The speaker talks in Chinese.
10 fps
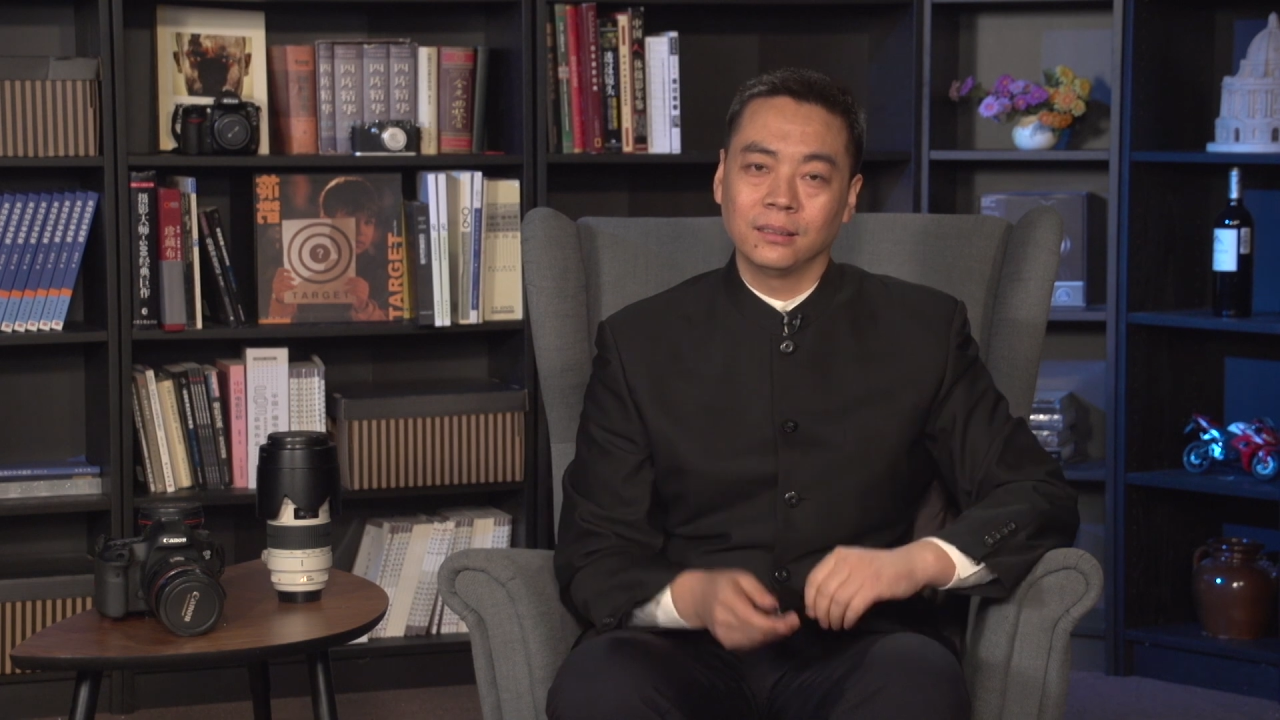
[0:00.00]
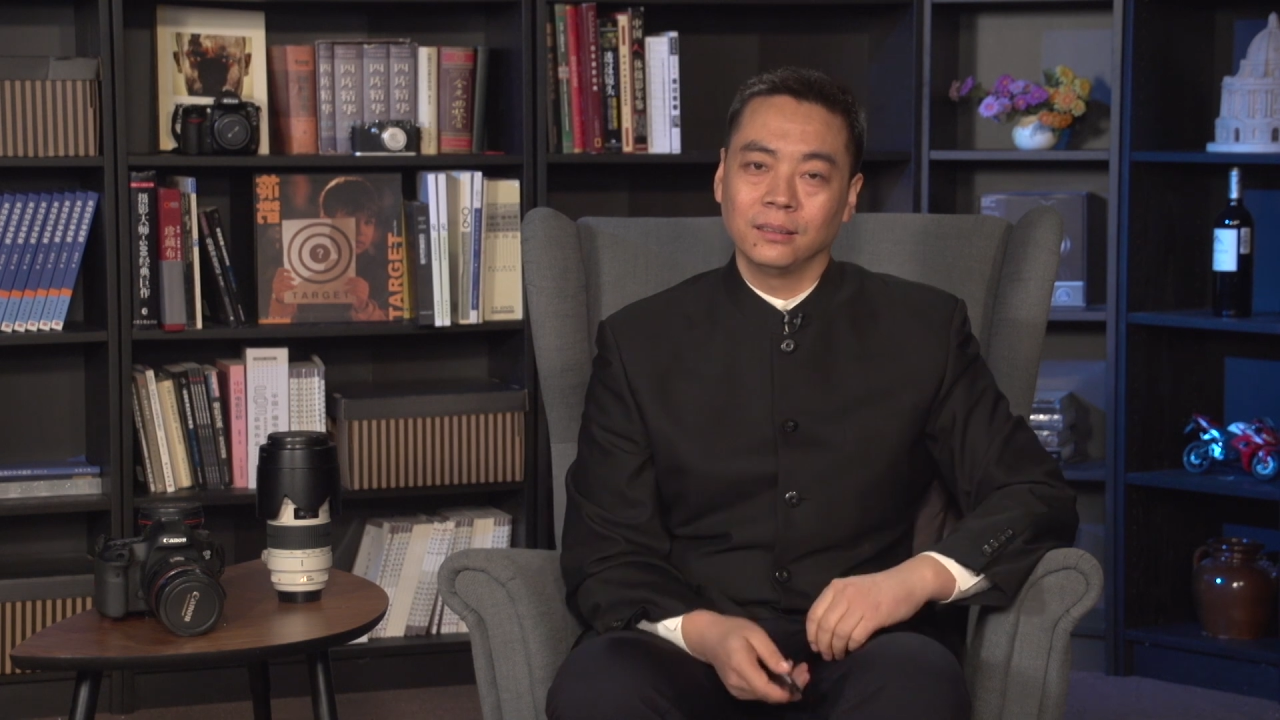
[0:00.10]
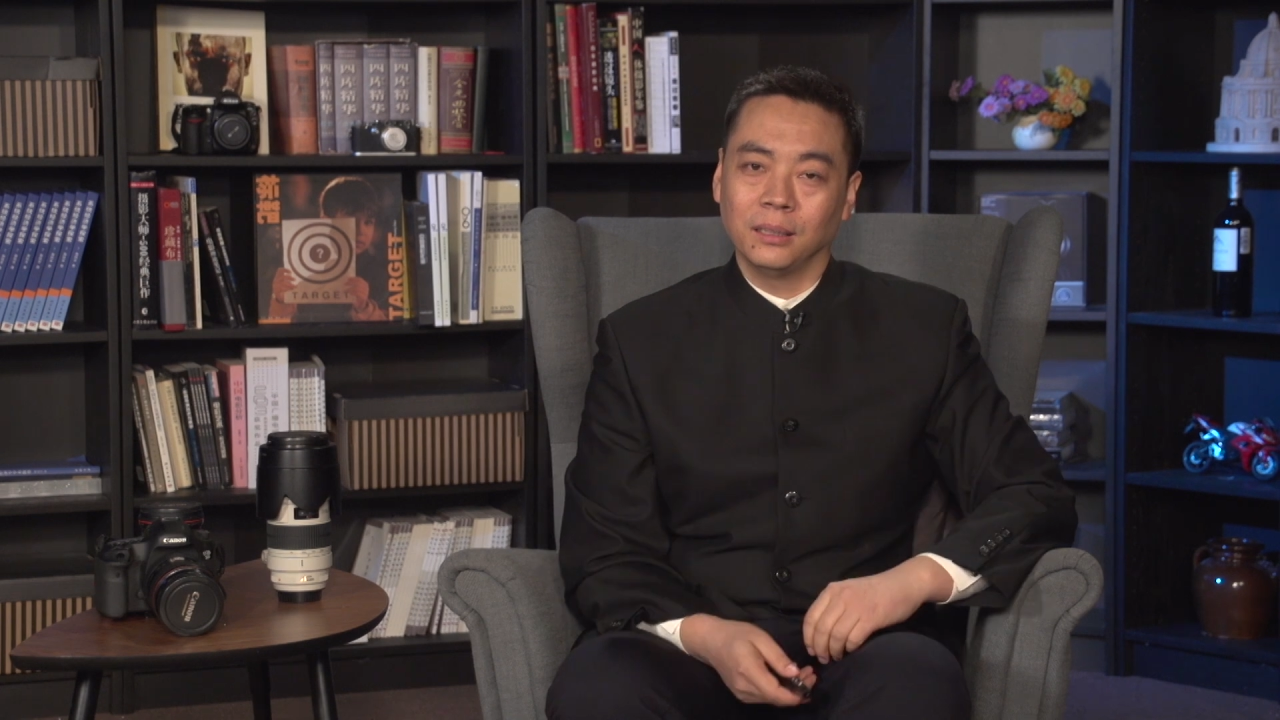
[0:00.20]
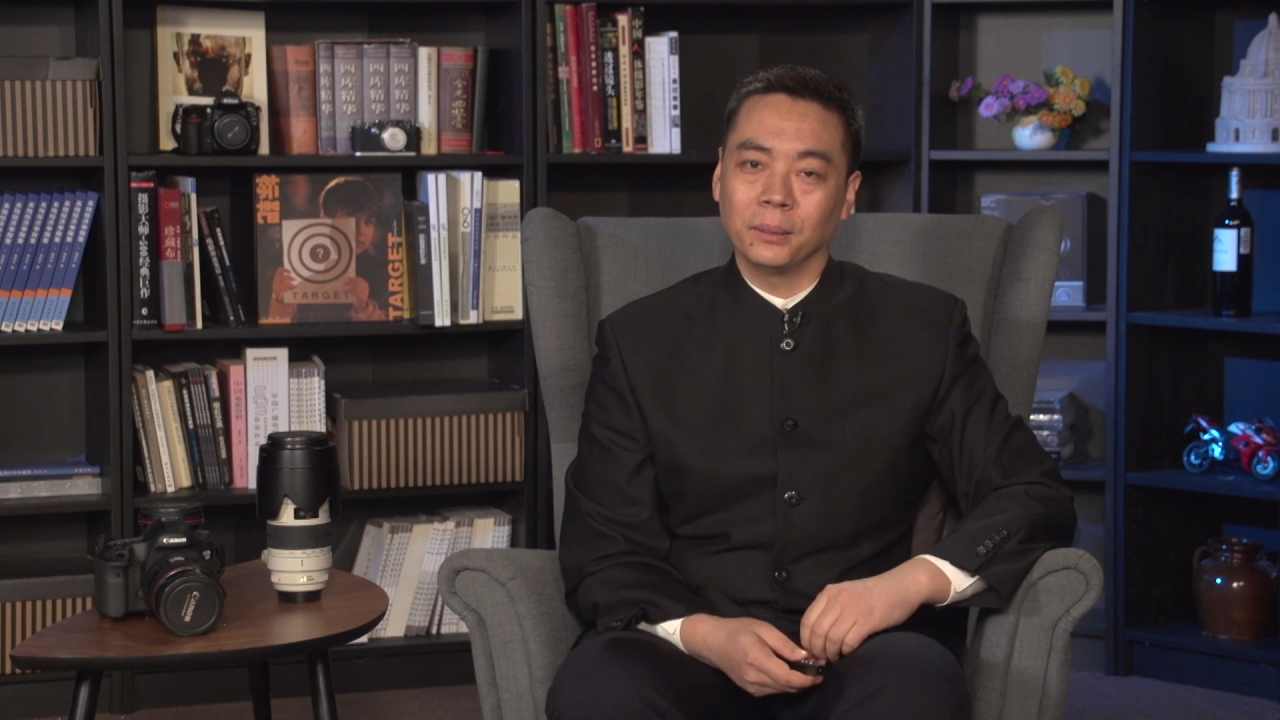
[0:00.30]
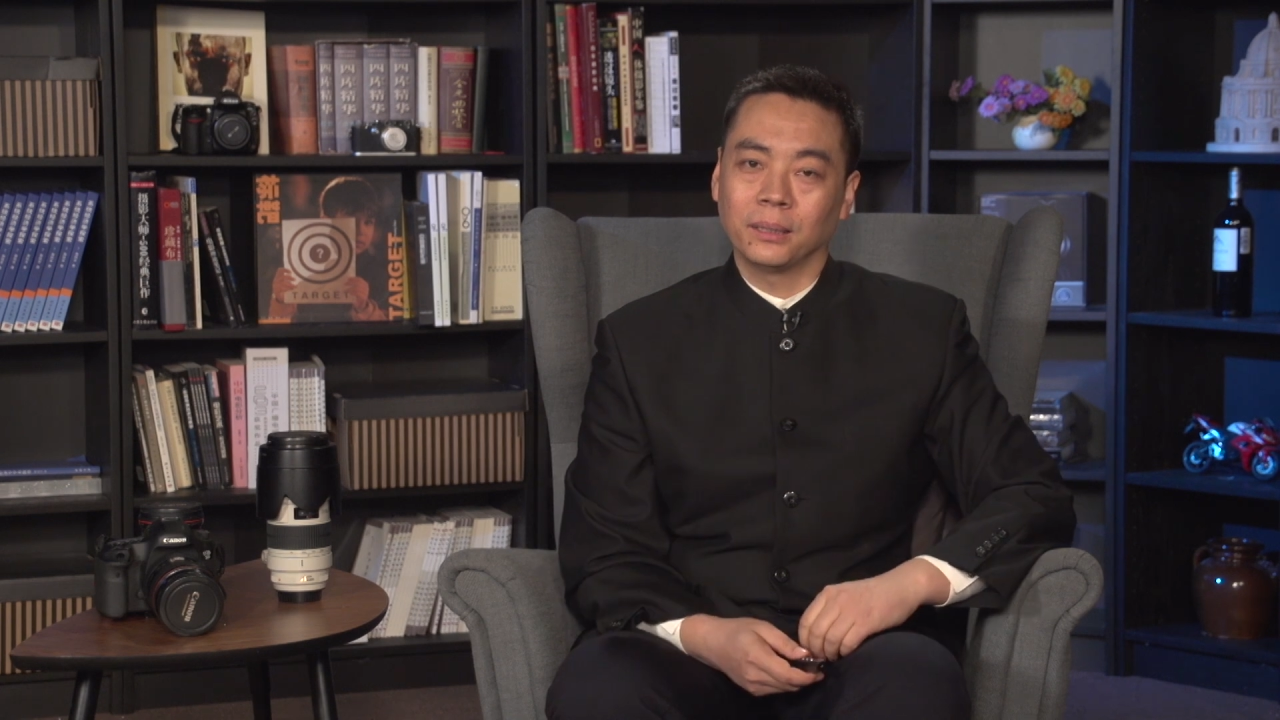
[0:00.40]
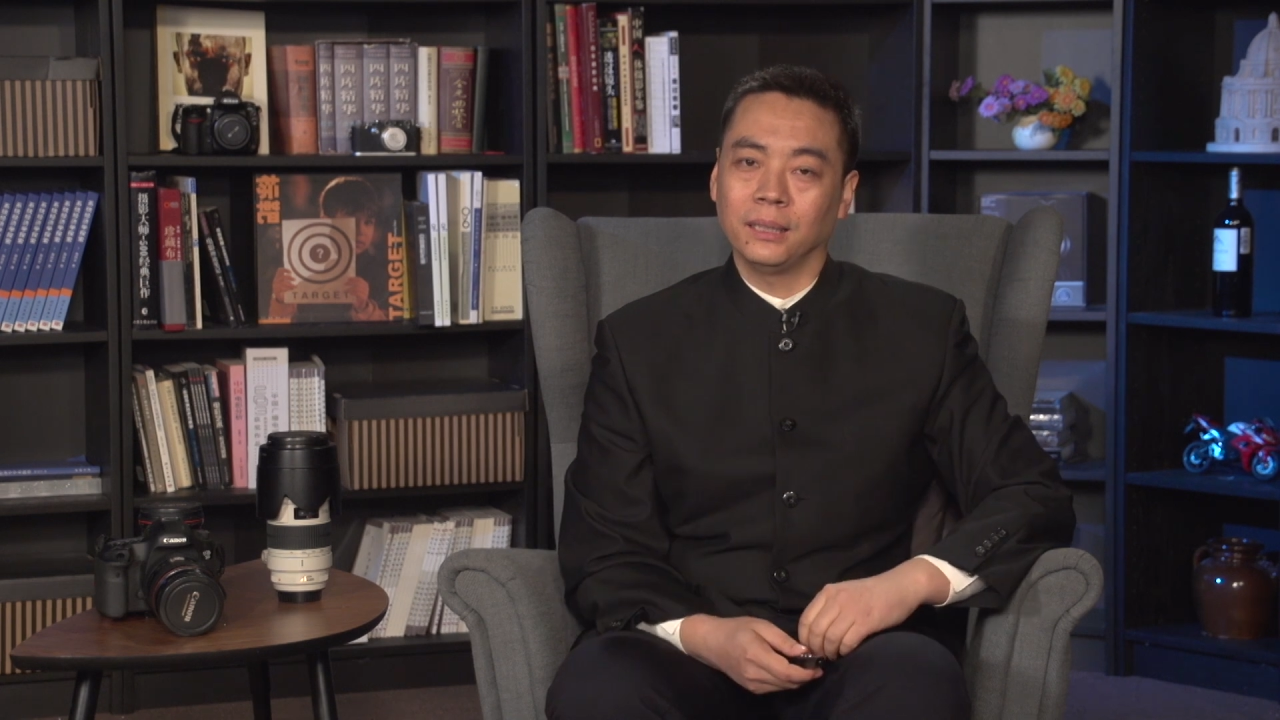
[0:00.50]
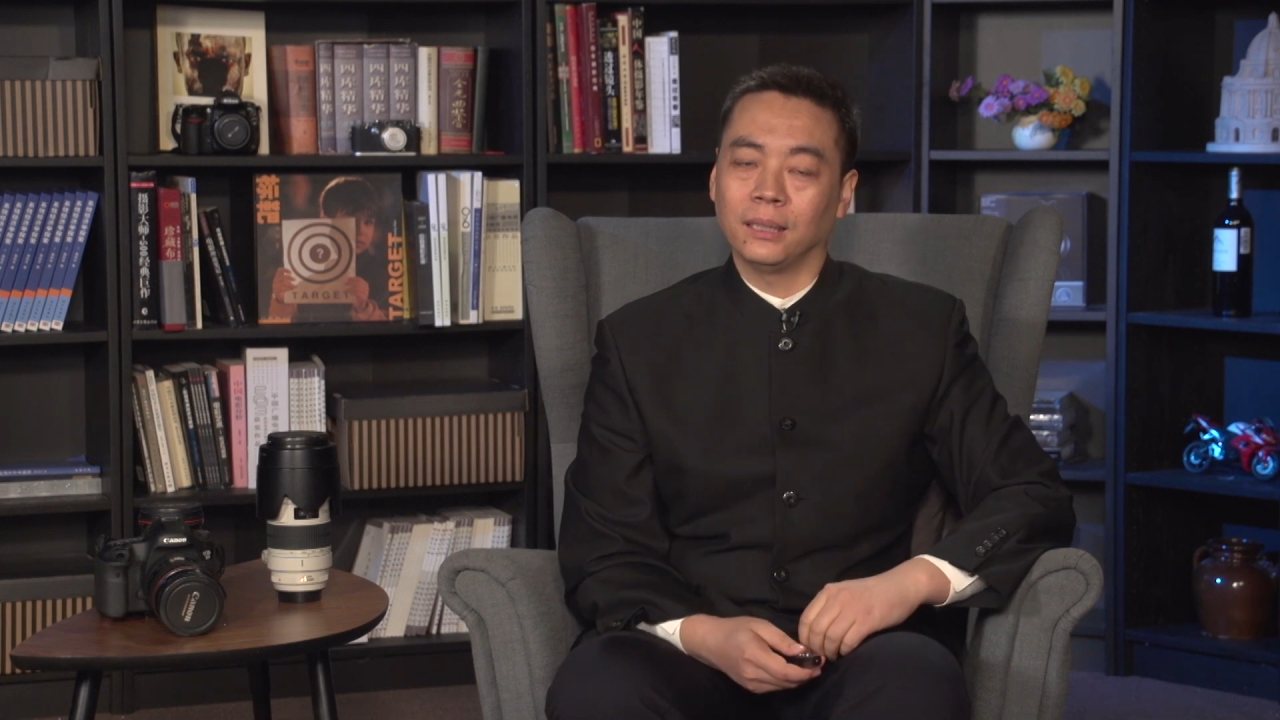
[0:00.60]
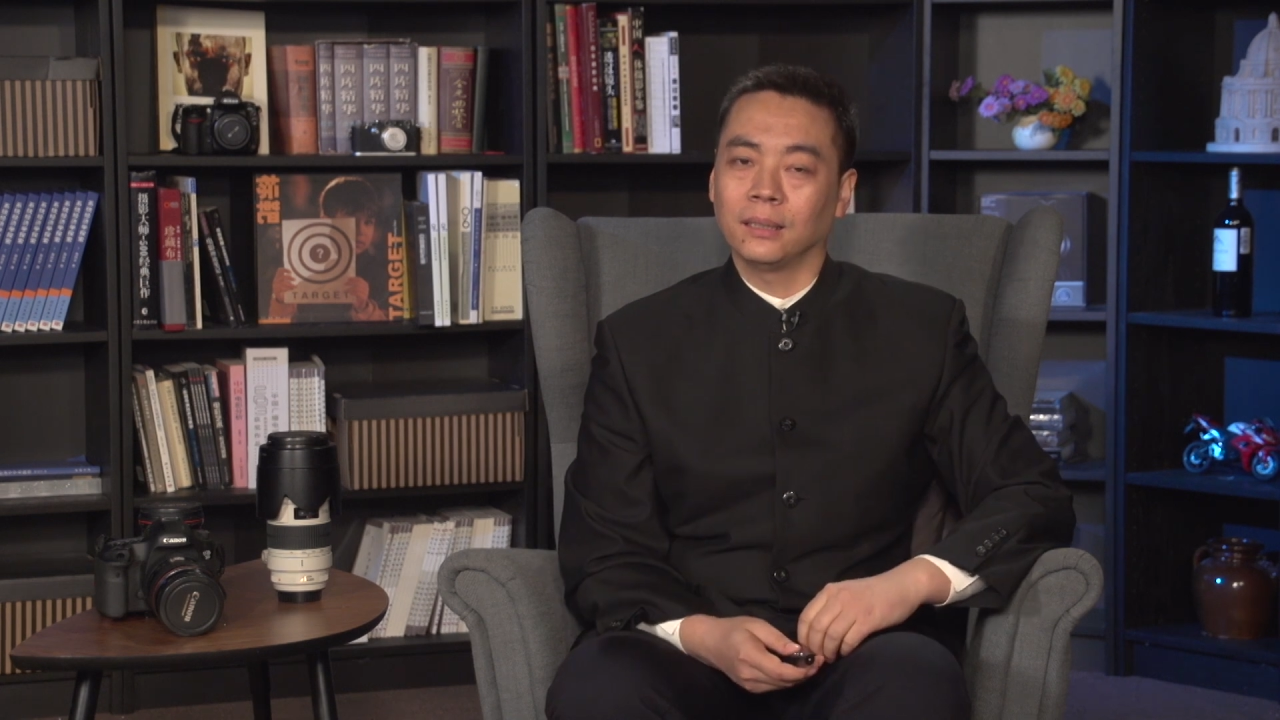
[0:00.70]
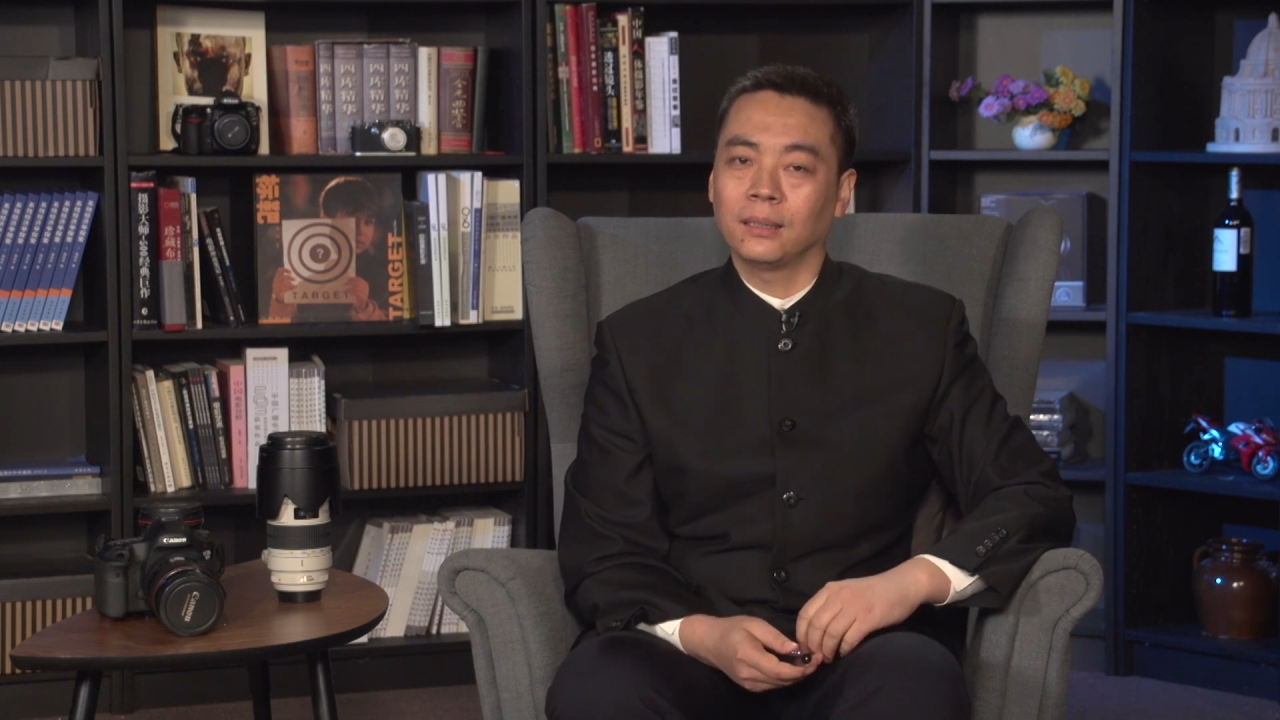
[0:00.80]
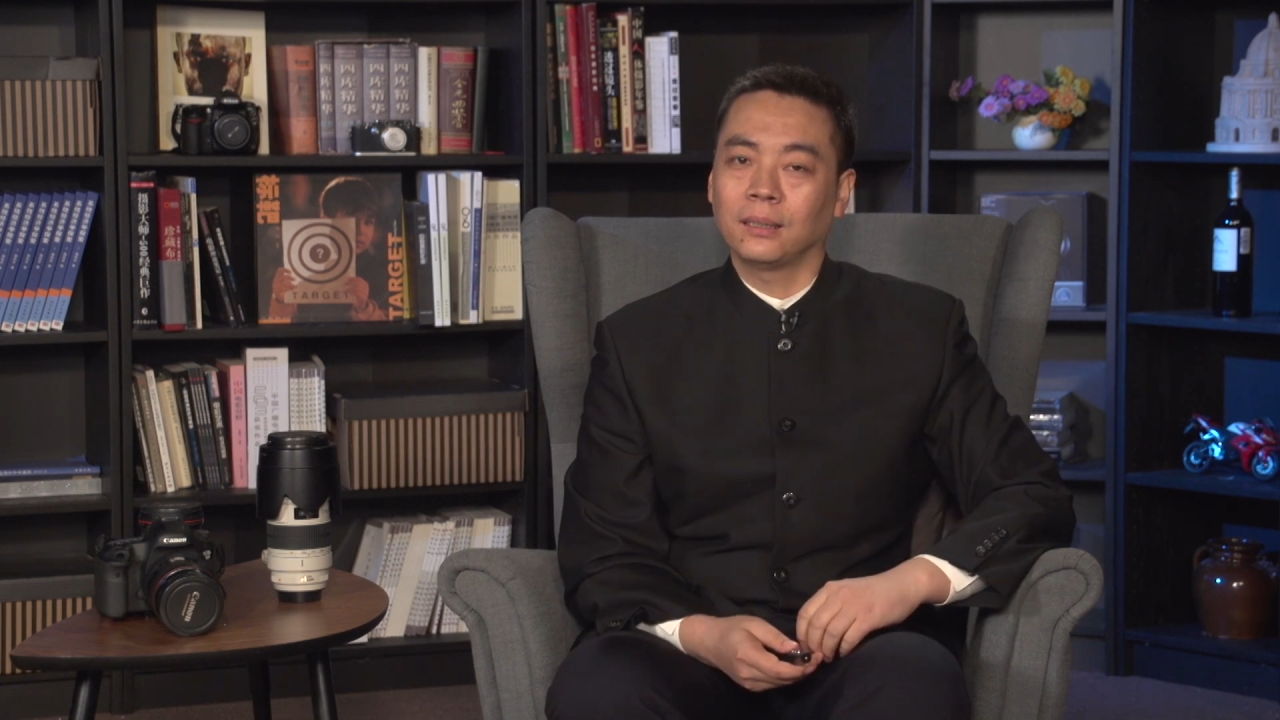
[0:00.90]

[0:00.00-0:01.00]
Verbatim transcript: 人们可以